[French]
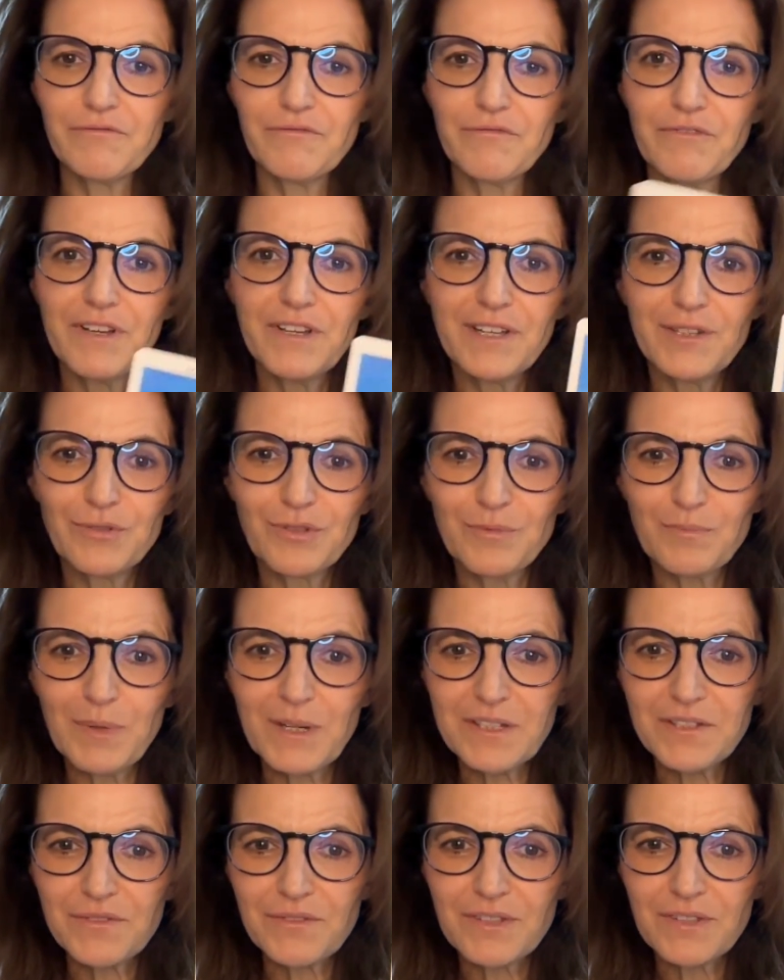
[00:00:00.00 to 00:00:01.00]
Vous voyez, notre
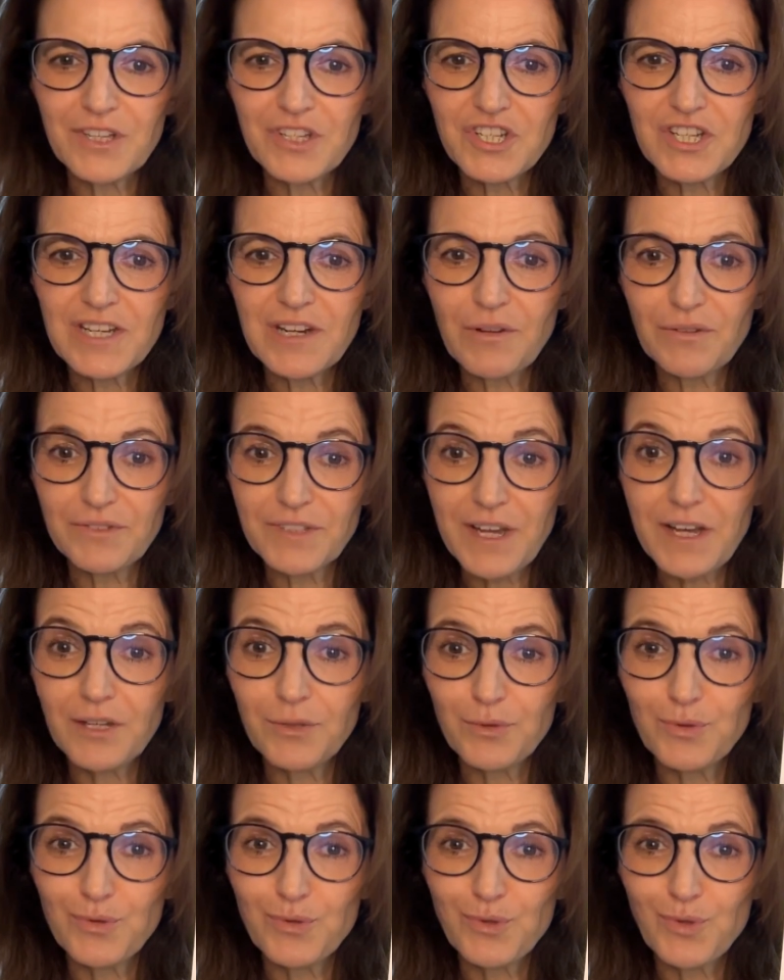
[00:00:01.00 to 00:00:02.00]
personnage, il est en train
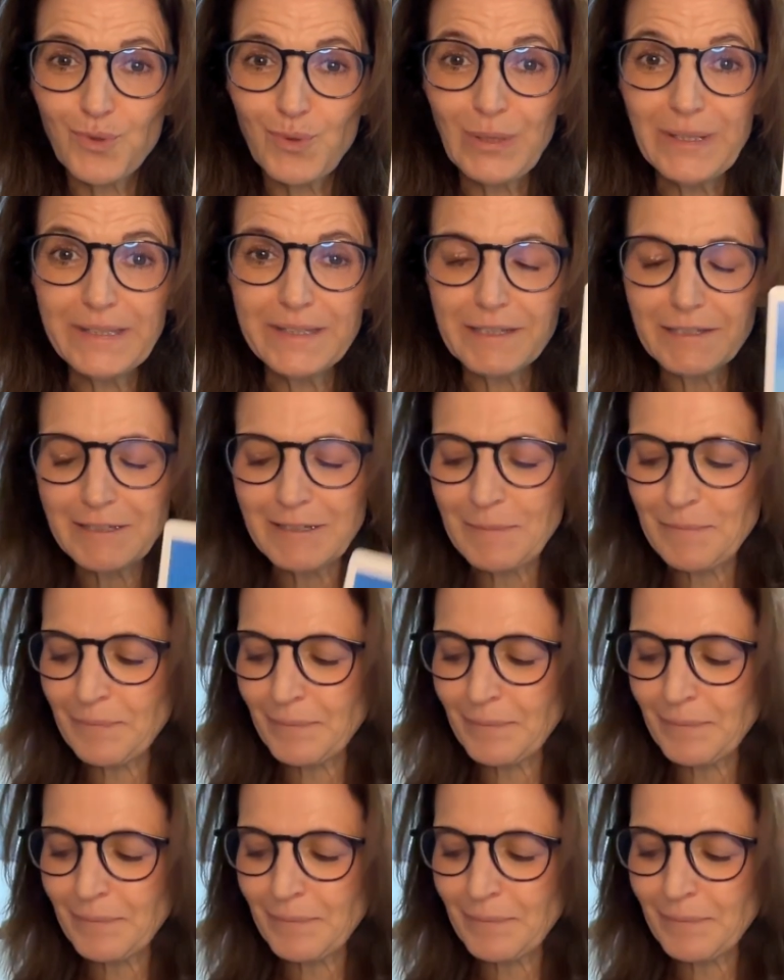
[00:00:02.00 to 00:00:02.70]
de sculpter.